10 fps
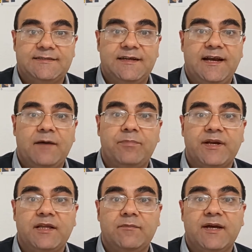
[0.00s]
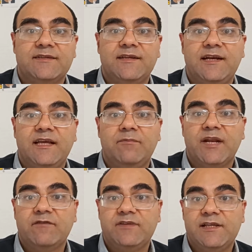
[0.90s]
della prima delle
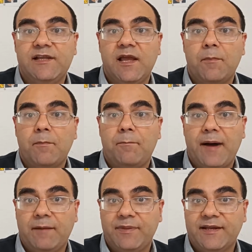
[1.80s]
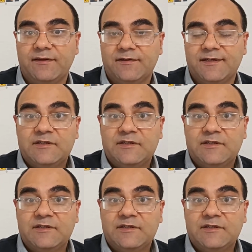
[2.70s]
meraviglie papere.